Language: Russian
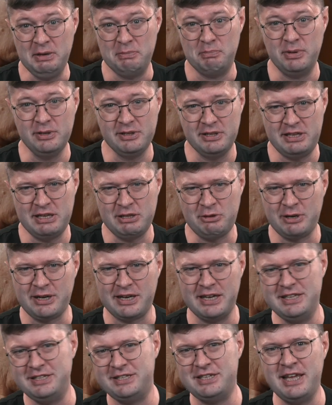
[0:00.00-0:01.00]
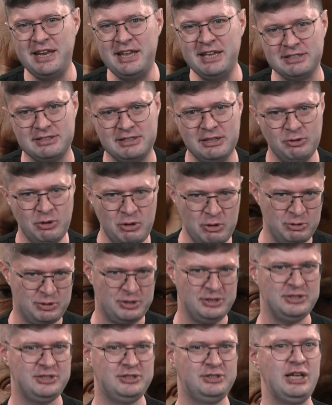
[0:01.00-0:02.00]
было не только интересно, но и
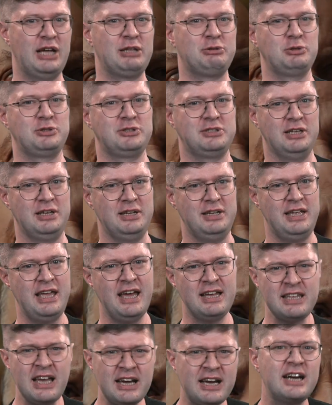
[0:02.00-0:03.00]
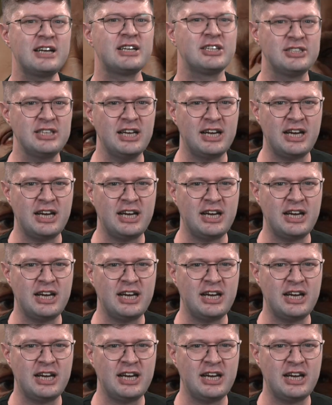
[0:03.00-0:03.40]
очень статусно. И она, кажется,